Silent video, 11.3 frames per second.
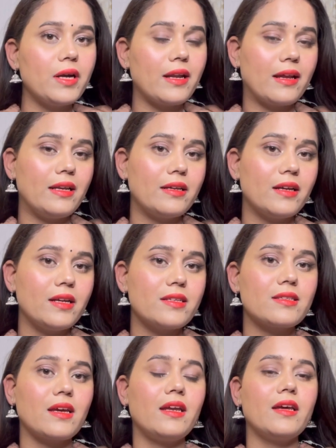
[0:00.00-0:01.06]
बट एलिगेंट
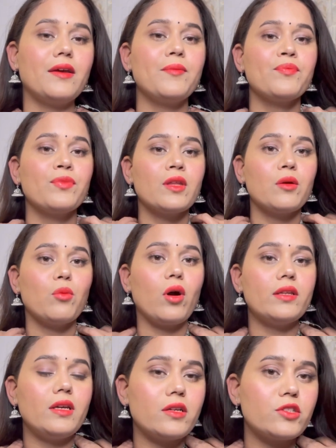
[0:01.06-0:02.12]
डिजाइन है
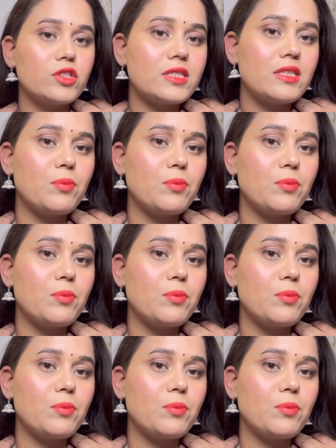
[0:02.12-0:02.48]
बहुत ही अच्छी सी